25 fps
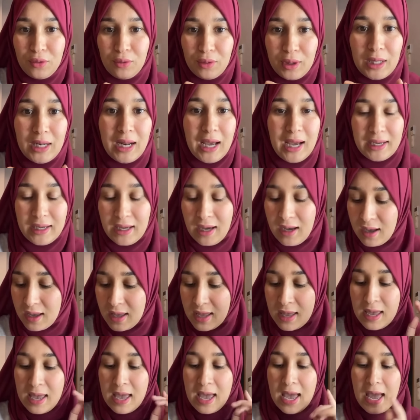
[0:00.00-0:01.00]
ولايه
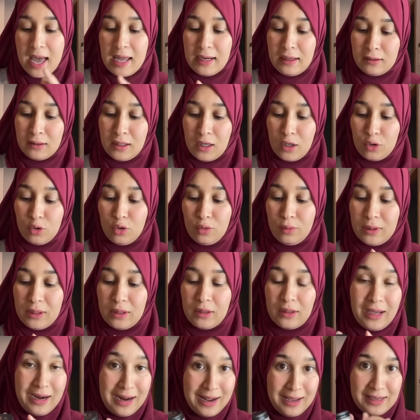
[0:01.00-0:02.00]
انا تاخذوا
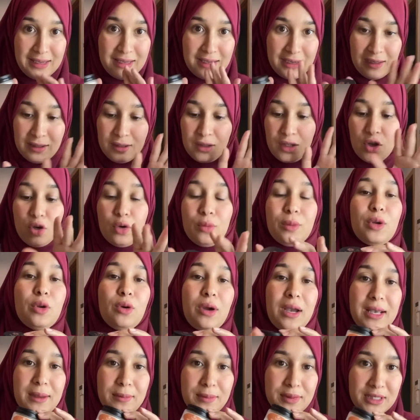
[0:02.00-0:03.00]
من رايا ديروا
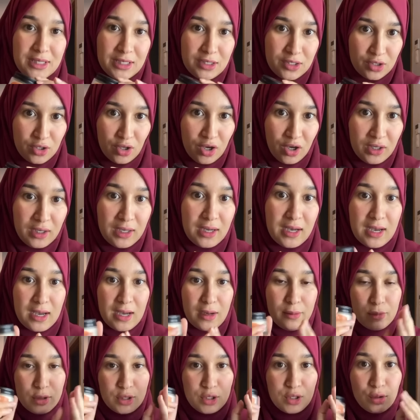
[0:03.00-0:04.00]
منو ان بتي ستوك
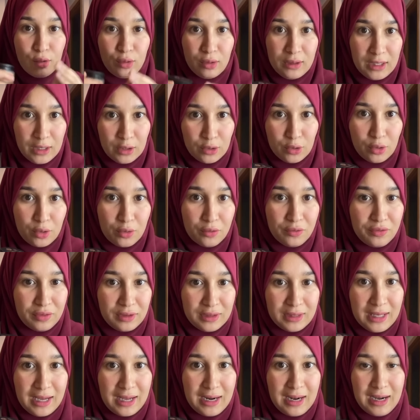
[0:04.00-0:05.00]
باش يكون عندكم في
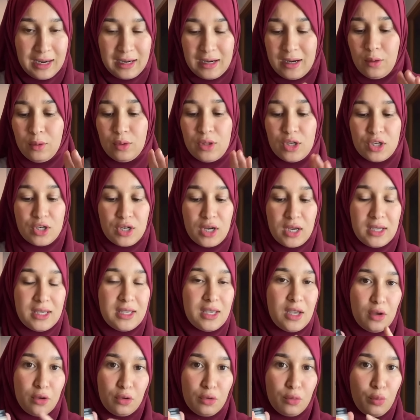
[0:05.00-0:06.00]
الدار هكا ودي ديجا
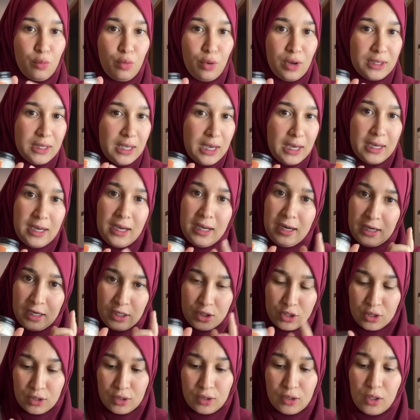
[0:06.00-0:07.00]
هي اون بواط هكا
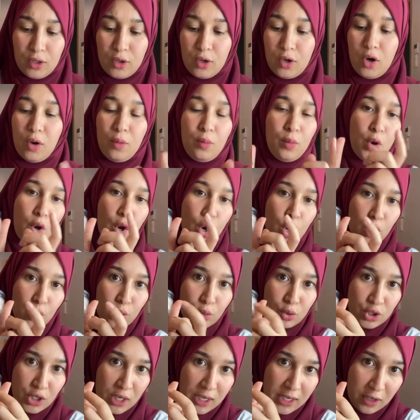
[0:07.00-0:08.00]
راح تشد لكم
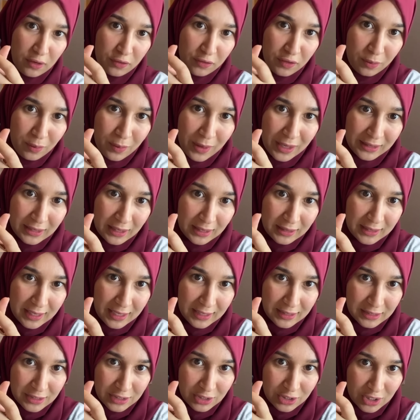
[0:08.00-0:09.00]
وجايه في بطاطا
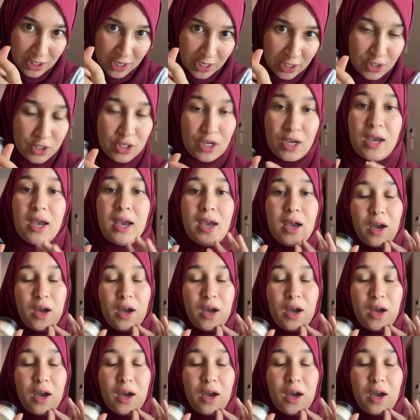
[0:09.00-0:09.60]
تاع الزجاج